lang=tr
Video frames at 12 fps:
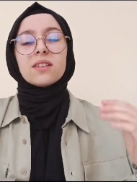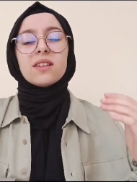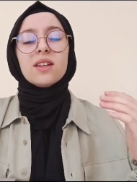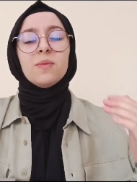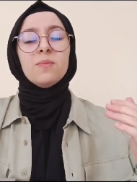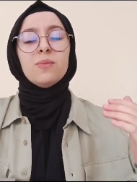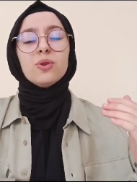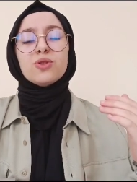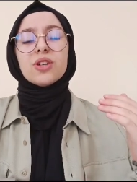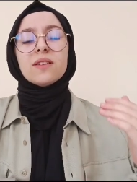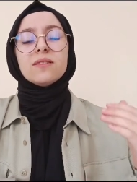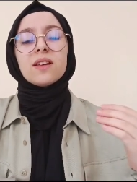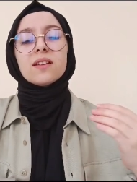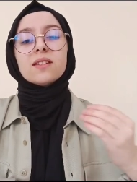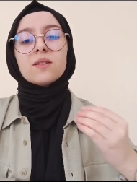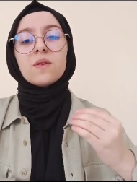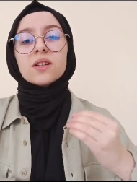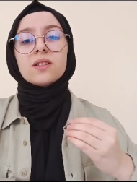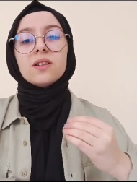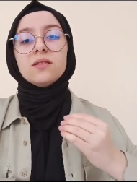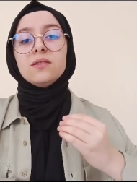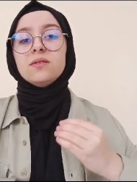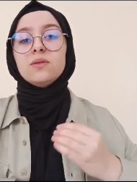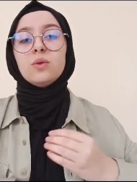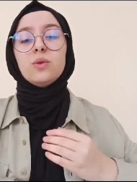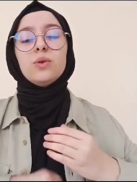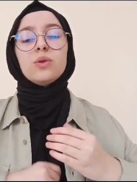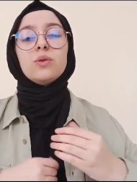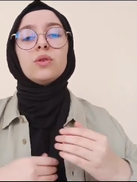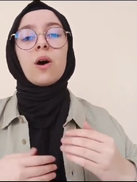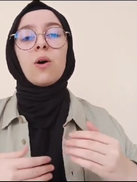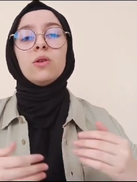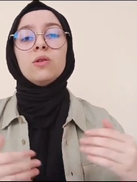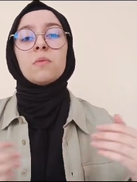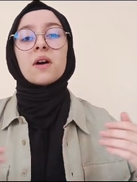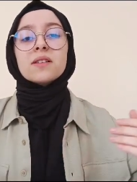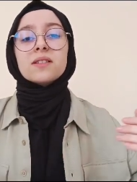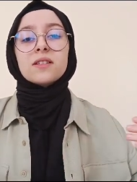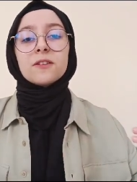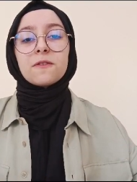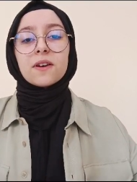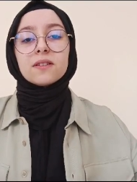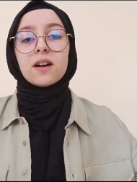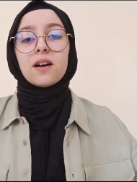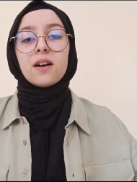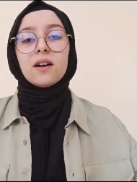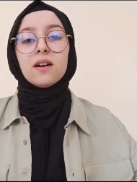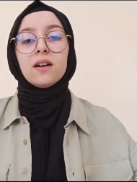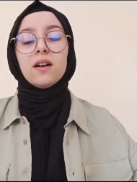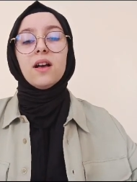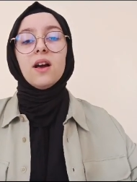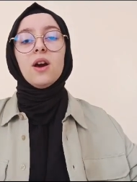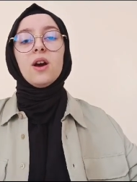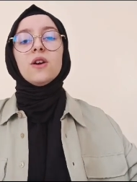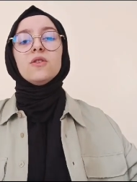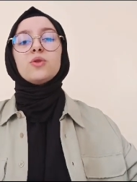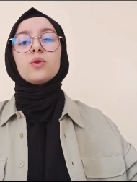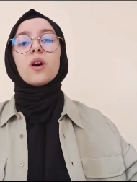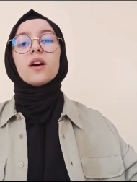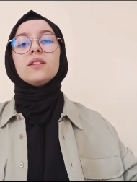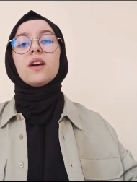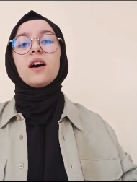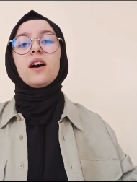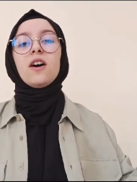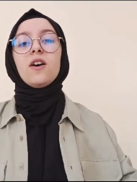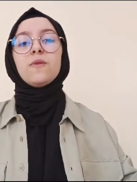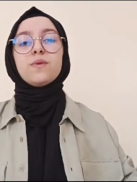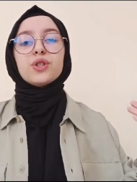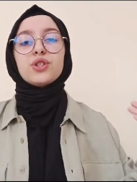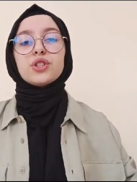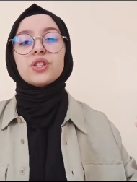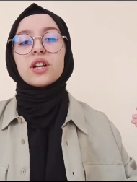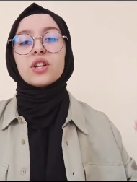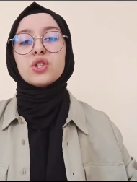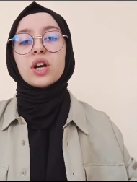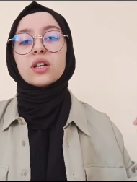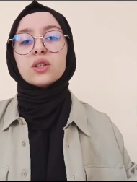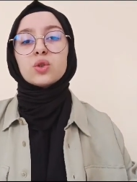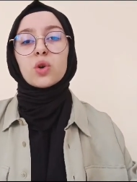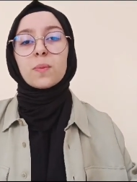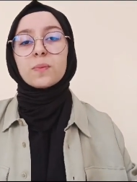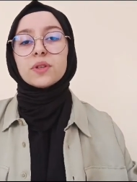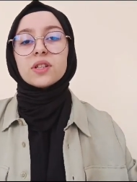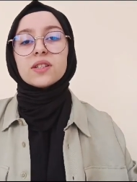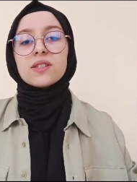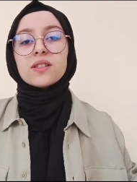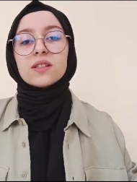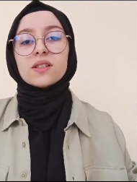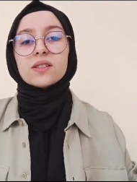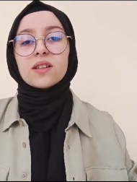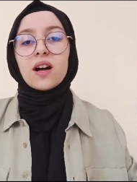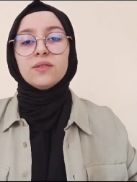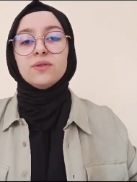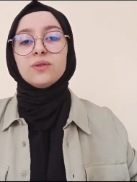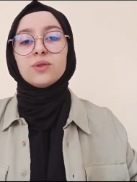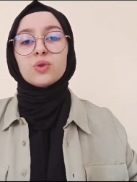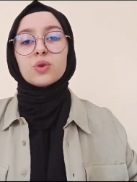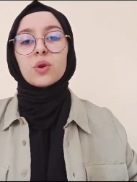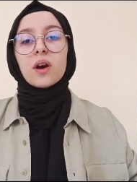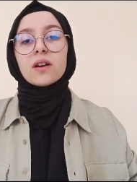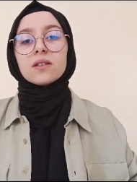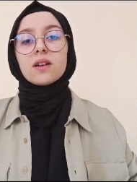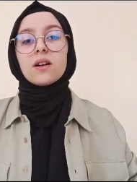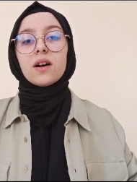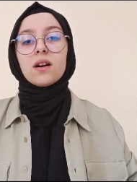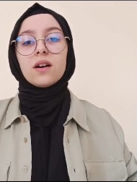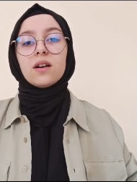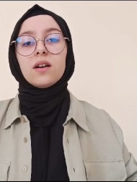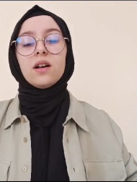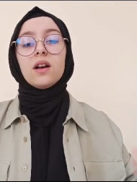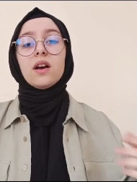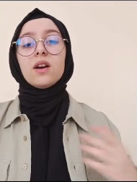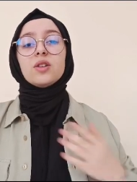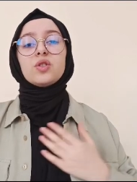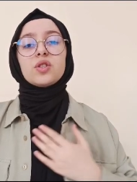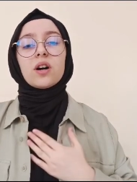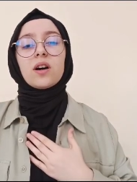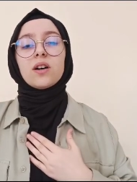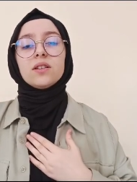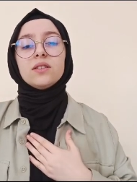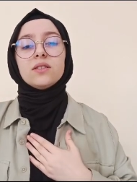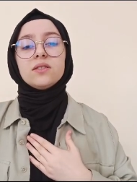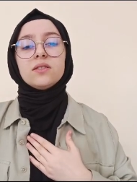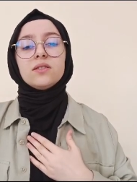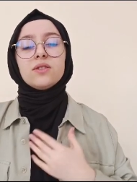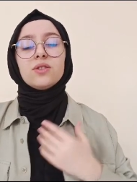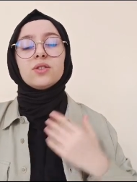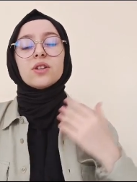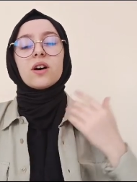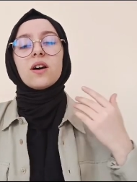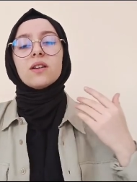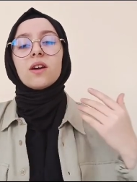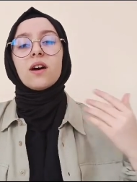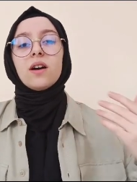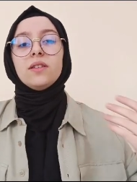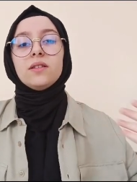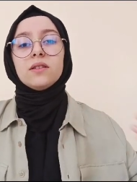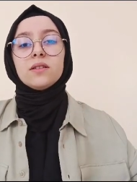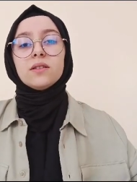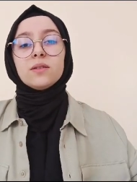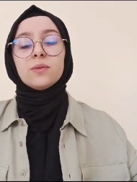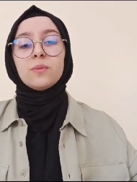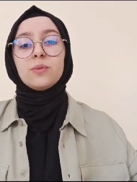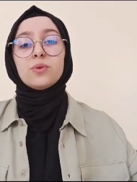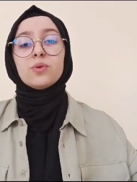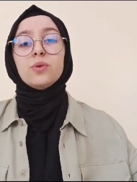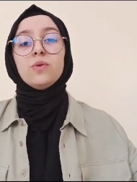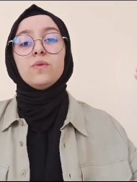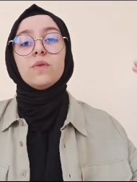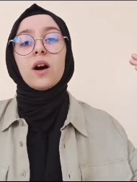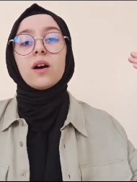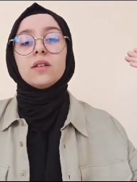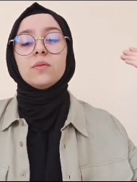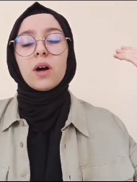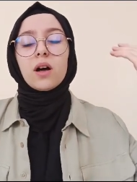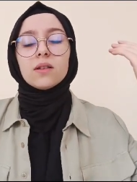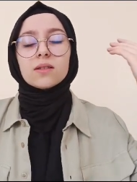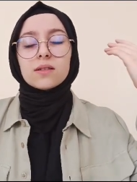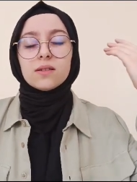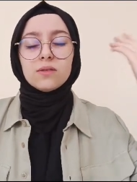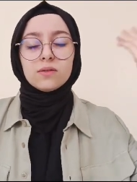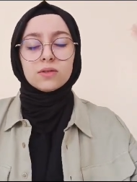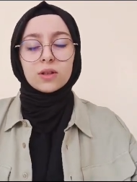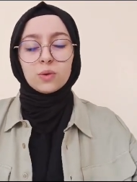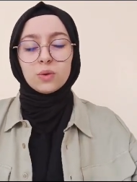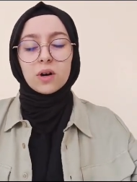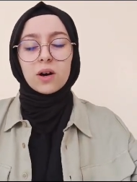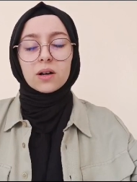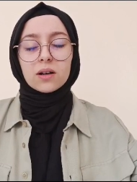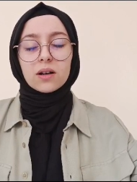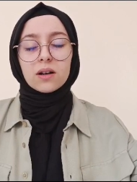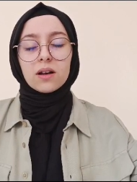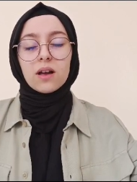Kim bu cennet vatanın uğruna olmaz ki feda? Şüheda fışkıracak toprağı sıksan şüheda. Canı, cananı, bütün varımı alsın ne hüda.